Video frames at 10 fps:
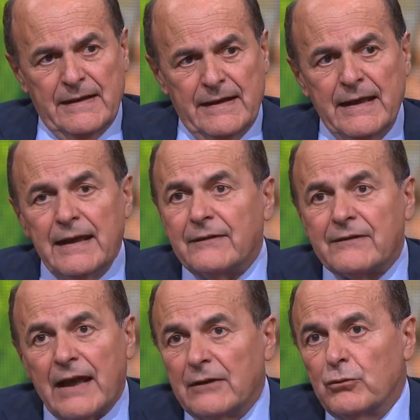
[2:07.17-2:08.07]
e
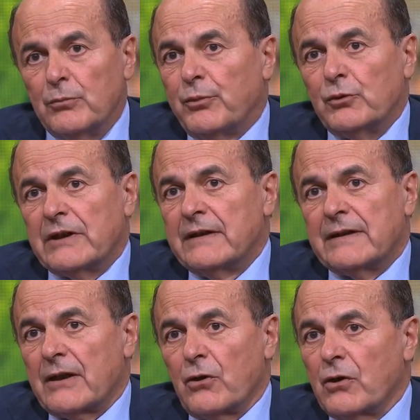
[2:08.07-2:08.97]
lasciando un punto
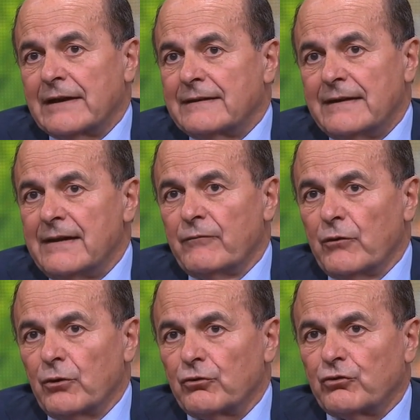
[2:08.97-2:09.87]

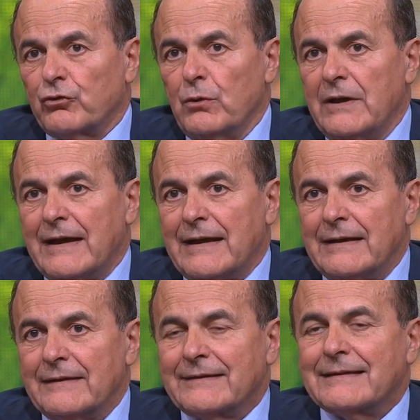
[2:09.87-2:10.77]
interrogativo sulla
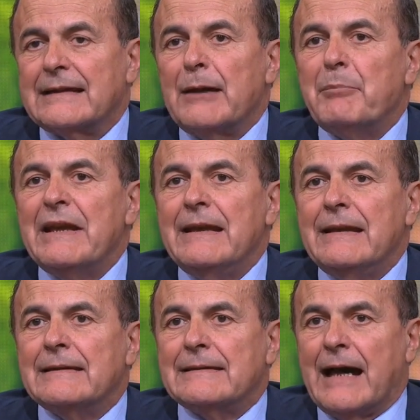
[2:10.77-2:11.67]

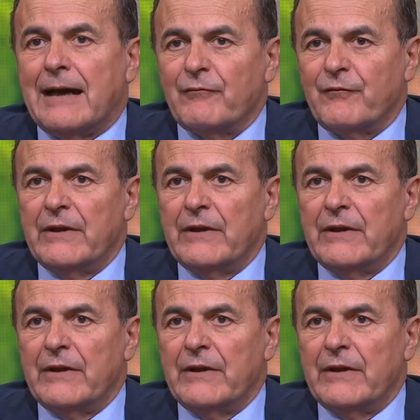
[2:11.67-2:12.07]
stabilità